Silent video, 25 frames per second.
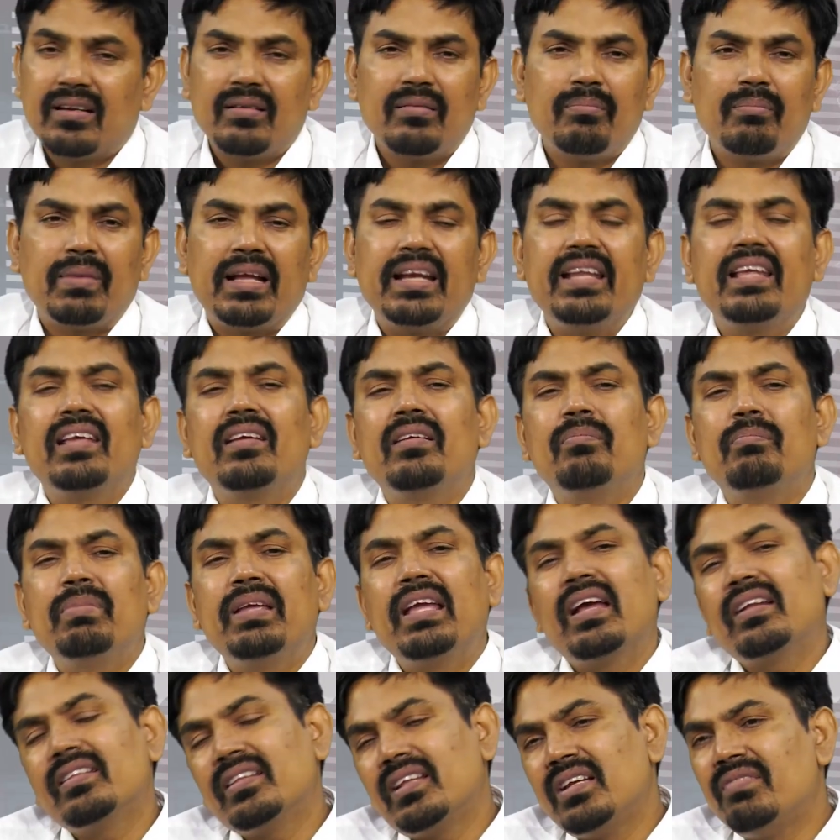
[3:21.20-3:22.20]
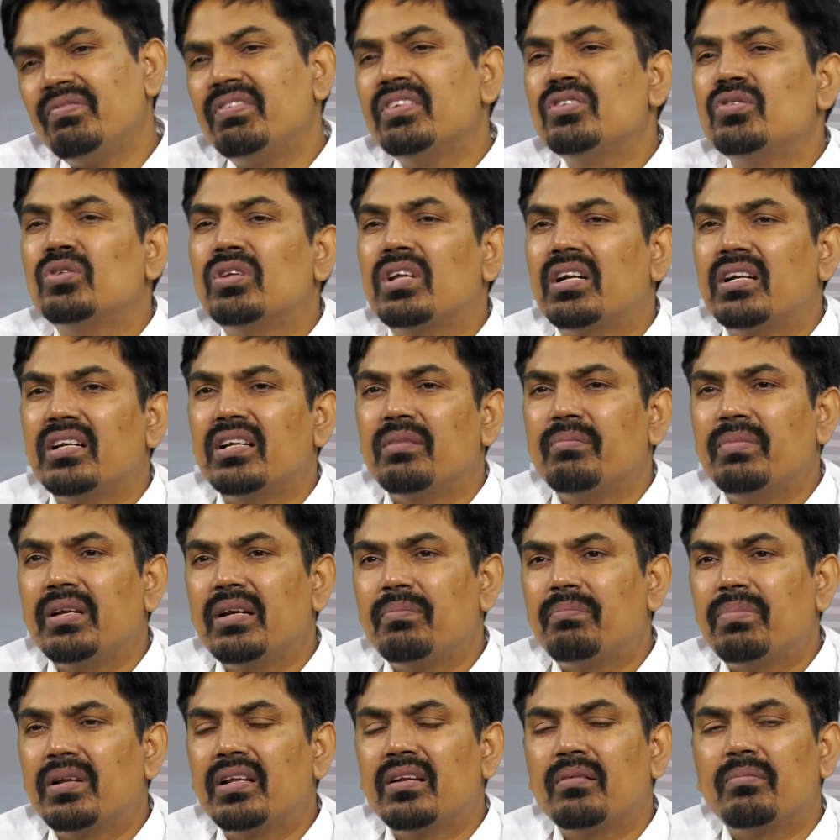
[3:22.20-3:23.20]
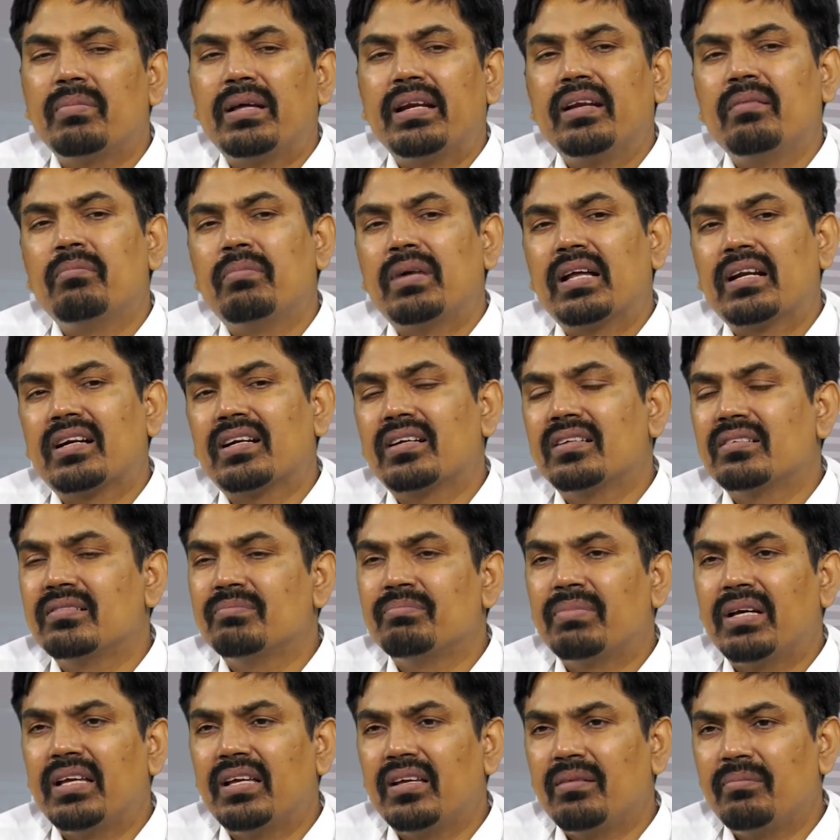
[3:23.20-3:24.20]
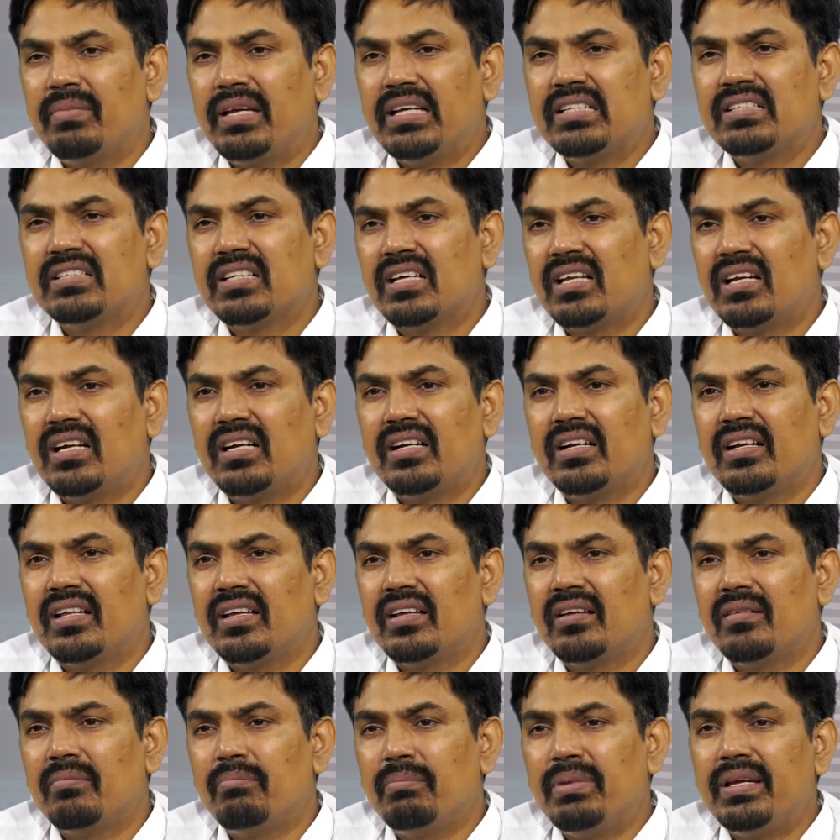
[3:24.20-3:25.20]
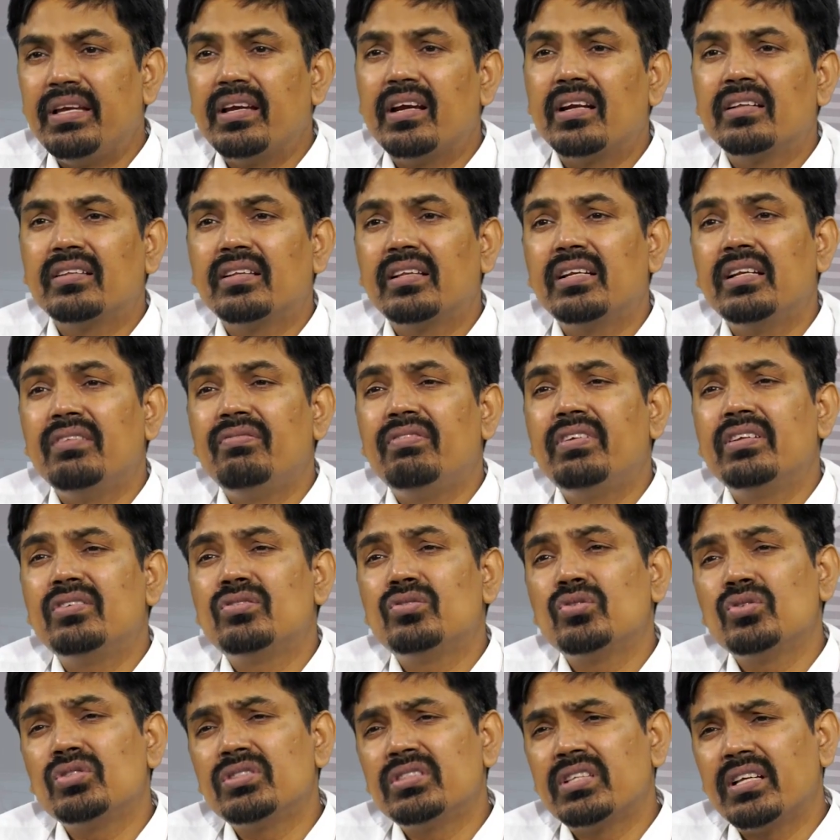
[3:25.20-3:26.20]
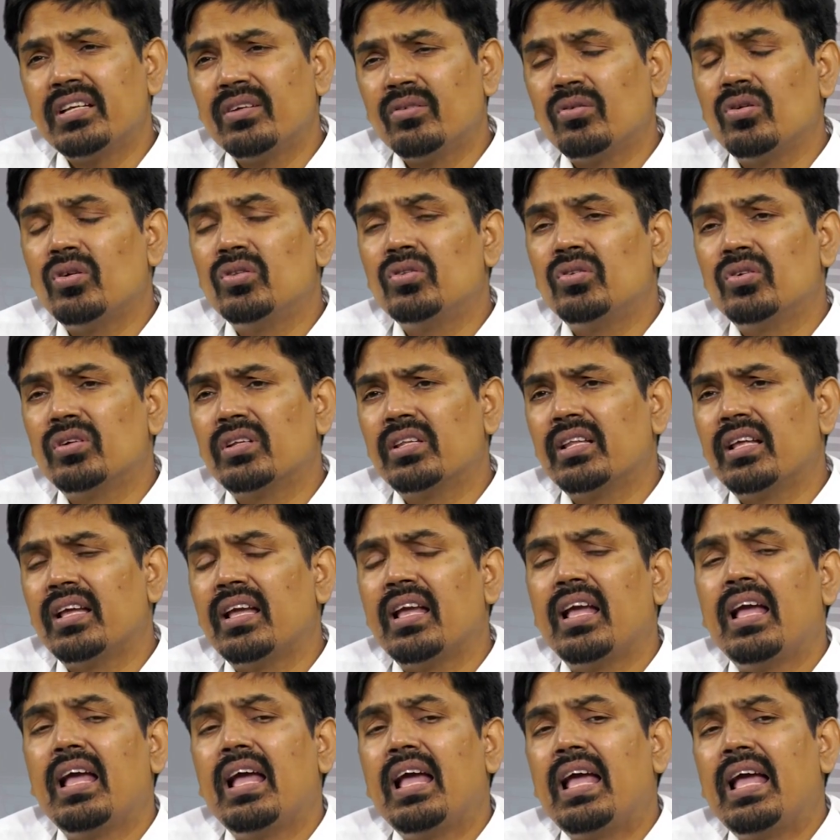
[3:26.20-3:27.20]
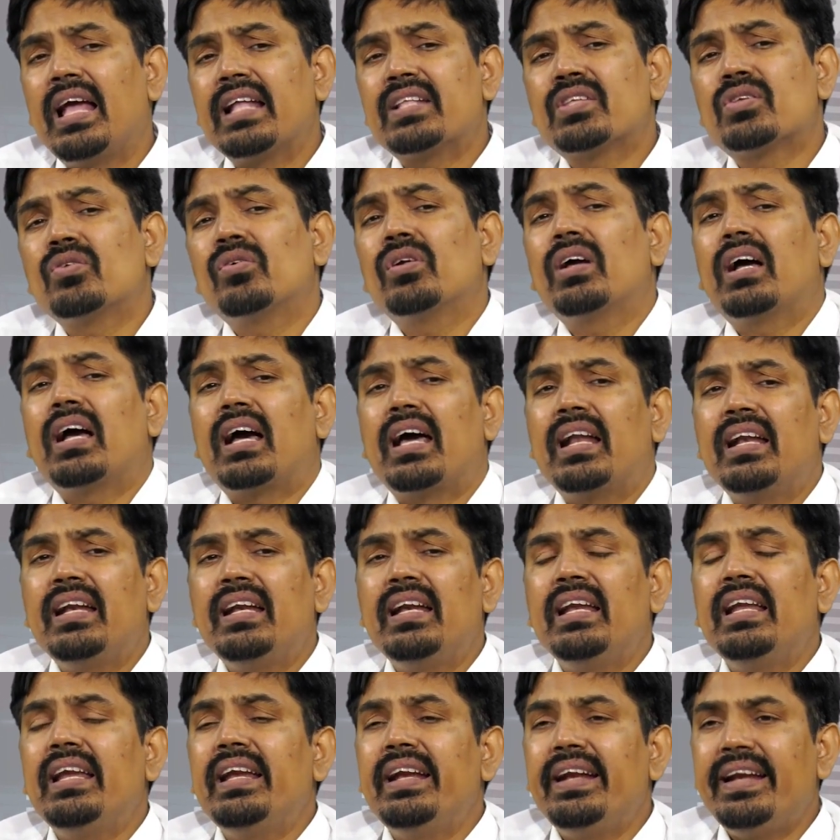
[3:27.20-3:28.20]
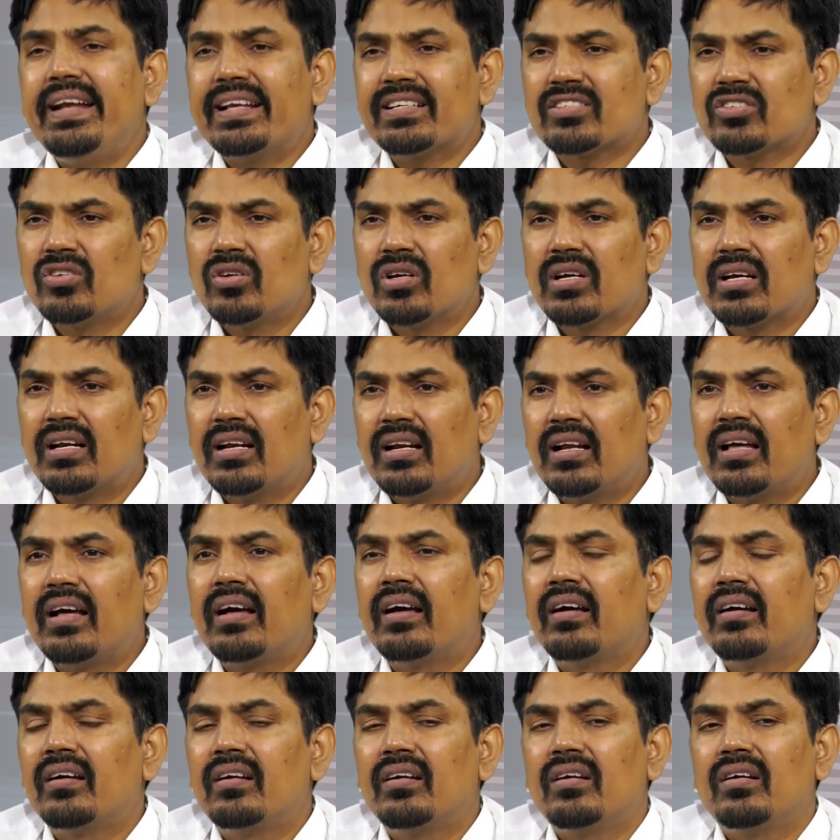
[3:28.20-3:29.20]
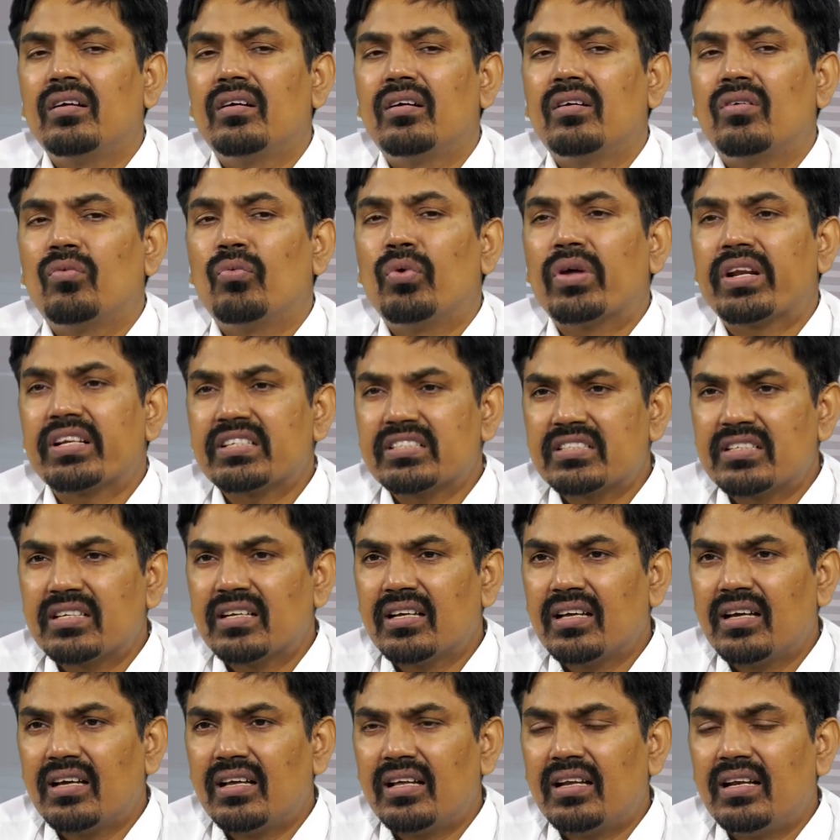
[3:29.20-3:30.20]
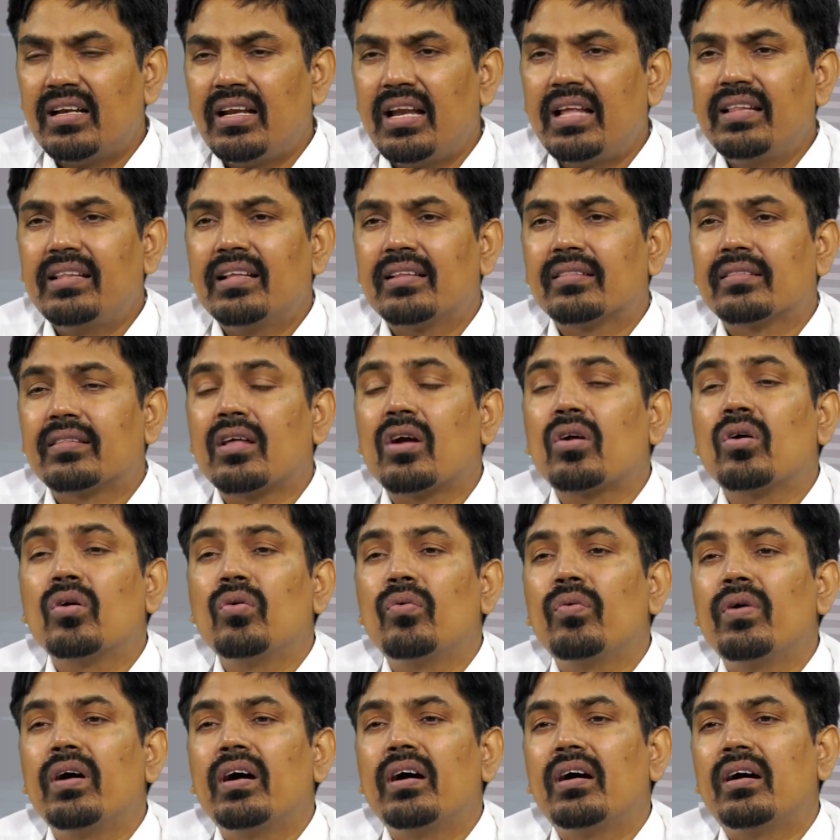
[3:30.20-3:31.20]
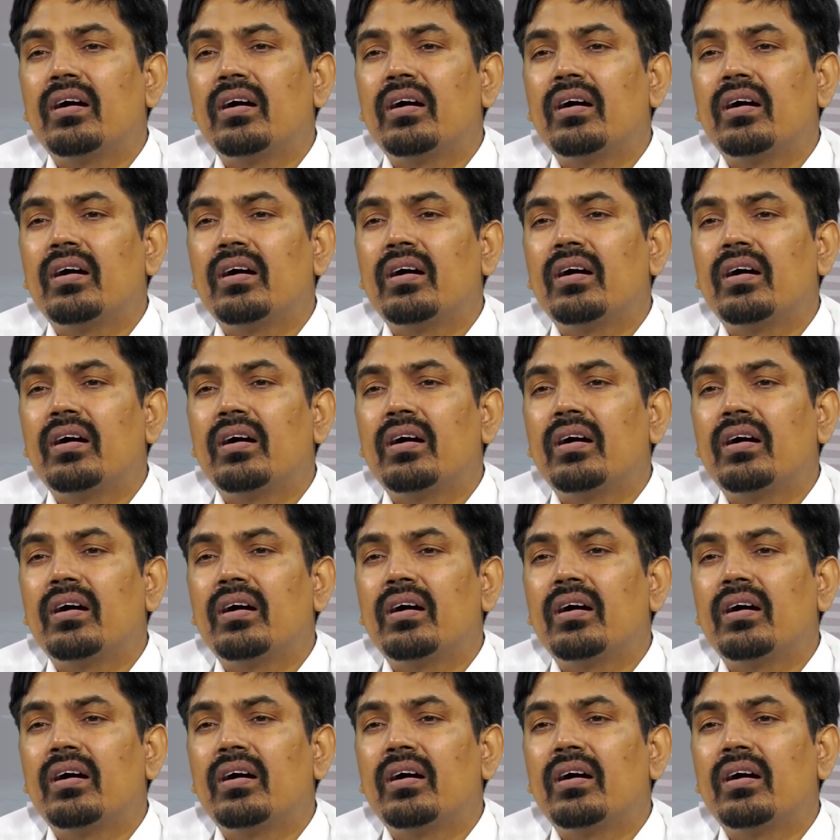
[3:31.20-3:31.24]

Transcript: బట్ మనీ బియాండ్ ద నిఫ్టీ చూడాలండి మీరు ఎప్పుడైనా మనీ మార్కెట్ మేక్ చేయాలంటే బియాండ్ ద నిఫ్టీ చూస్తేనే గ్రోత్ ఉంటుంది యాక్చువల్గా అన్ని ఇండెక్స్లో కల్లా వరస్ట్గా లేదా తక్కువ